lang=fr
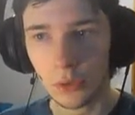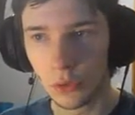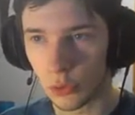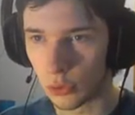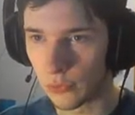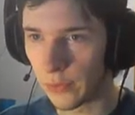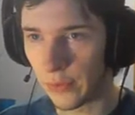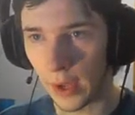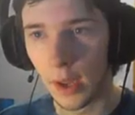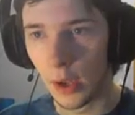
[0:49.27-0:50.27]
ce que je vais
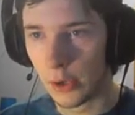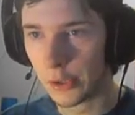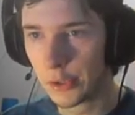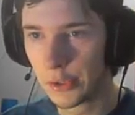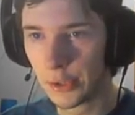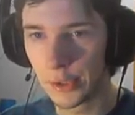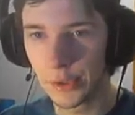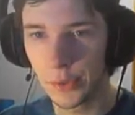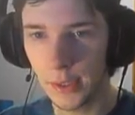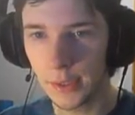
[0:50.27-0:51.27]
faire tout de
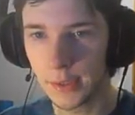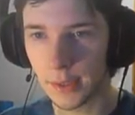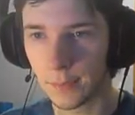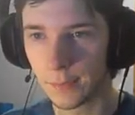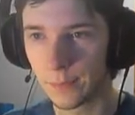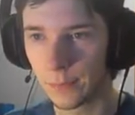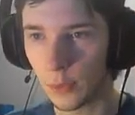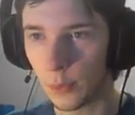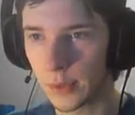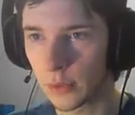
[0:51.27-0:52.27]
suite.
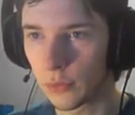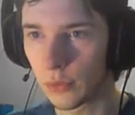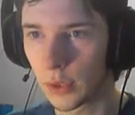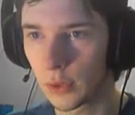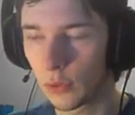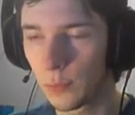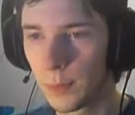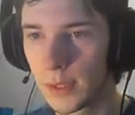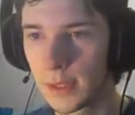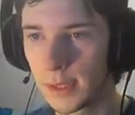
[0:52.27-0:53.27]
Normalement, ça se trouve dans les trucs
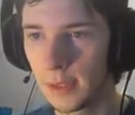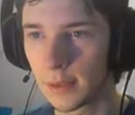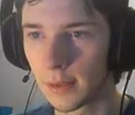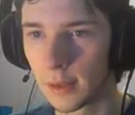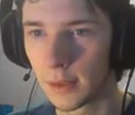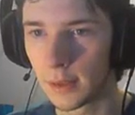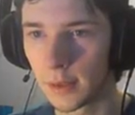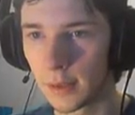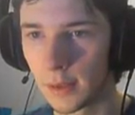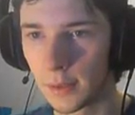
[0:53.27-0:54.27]
piscine.
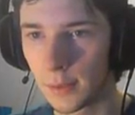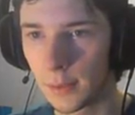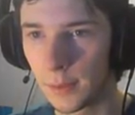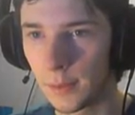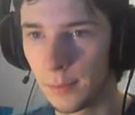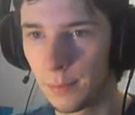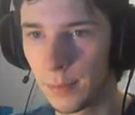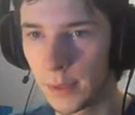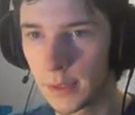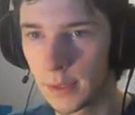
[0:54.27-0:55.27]
Euh,
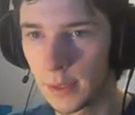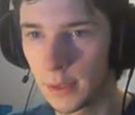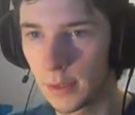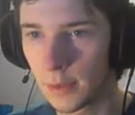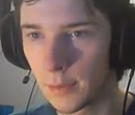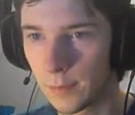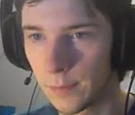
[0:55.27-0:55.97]
piscine.